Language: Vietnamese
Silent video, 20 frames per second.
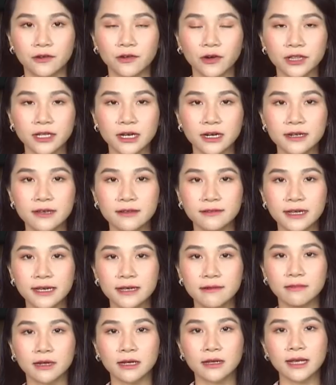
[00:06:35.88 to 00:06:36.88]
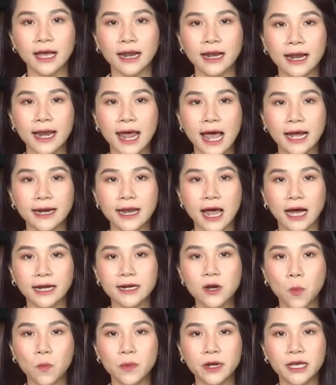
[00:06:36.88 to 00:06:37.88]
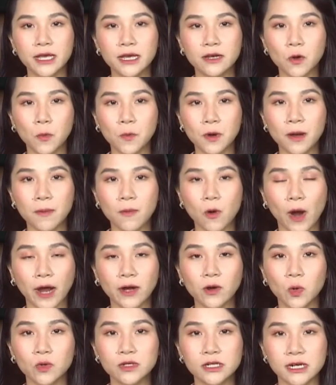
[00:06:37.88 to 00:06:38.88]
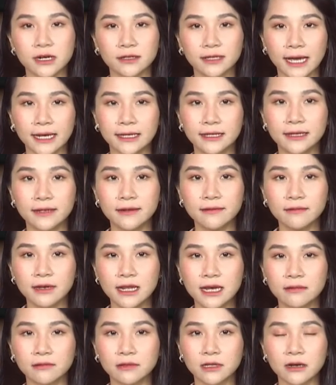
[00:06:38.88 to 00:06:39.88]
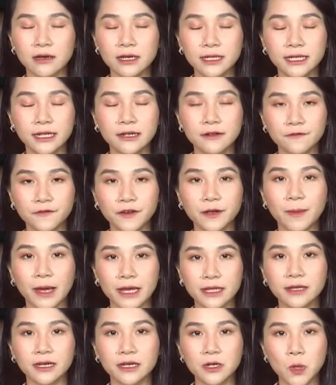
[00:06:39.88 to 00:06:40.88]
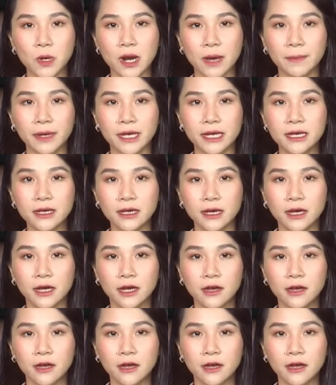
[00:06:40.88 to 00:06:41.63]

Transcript: Reuters đưa tin Canada đã đồng ý cung cấp khoản hỗ trợ tài chính lên tới 9,7 tỷ đô la Mỹ